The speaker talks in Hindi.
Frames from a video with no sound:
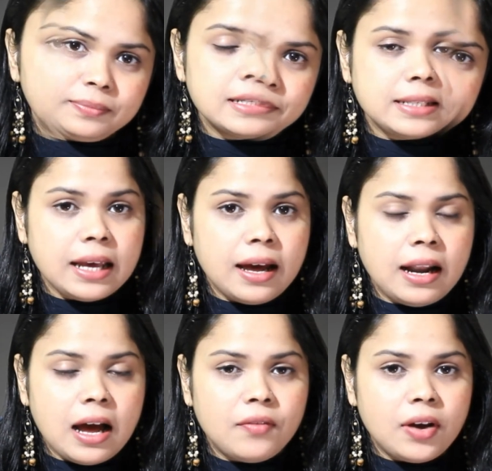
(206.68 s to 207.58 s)
इसके
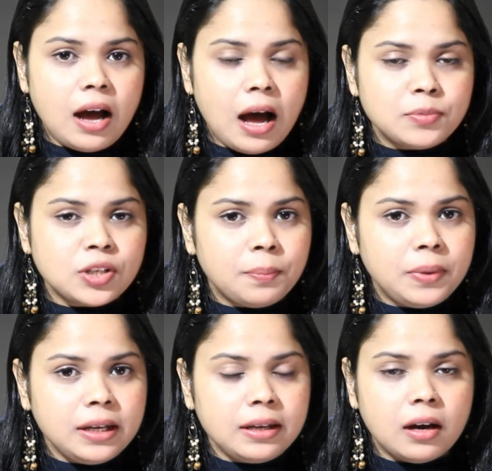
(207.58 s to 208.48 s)
अलावा आप जब
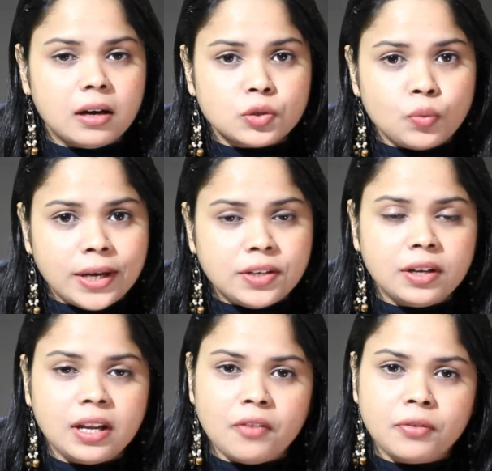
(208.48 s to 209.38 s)
भी
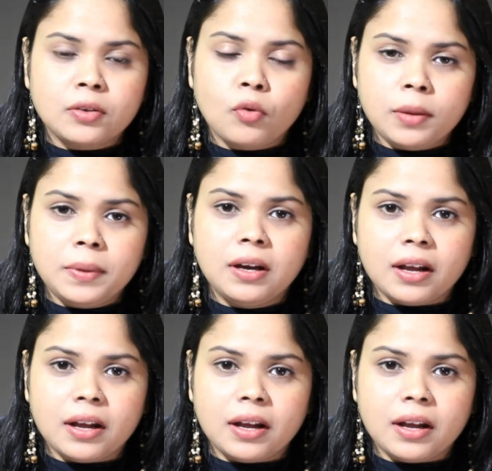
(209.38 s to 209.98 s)
स्वेटर या फिर कोई भी